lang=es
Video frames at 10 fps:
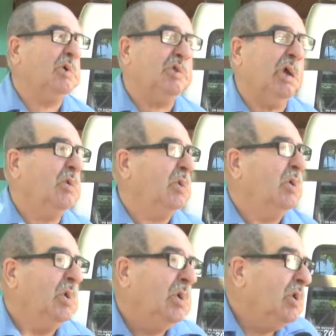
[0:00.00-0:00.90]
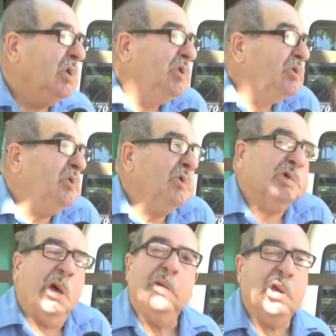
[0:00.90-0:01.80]
yo tengo. Yo no
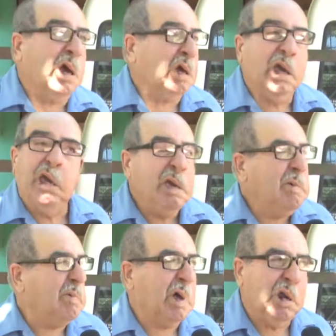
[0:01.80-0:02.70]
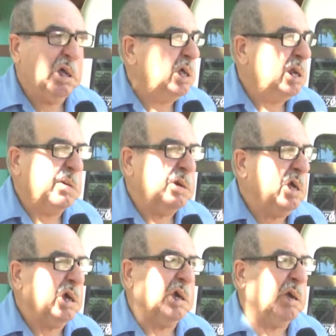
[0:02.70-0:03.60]
sabía qué iba, nada. La
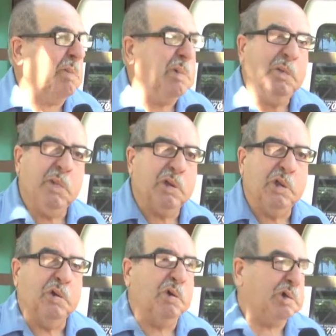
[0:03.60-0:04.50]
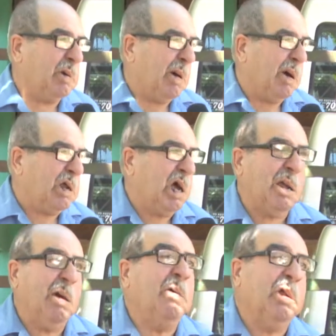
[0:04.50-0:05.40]
verdad que a mí no llevaba nada,
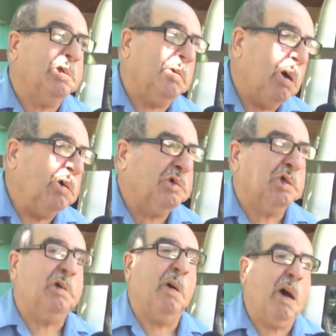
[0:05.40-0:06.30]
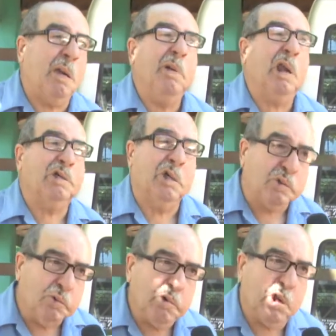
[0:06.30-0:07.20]
nada. Habrá llevado, si llevaba arma, en la
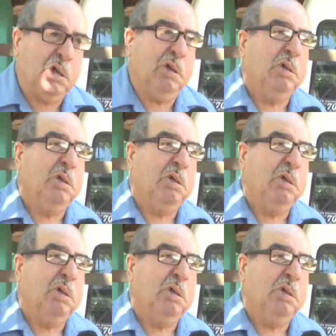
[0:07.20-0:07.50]
cintura.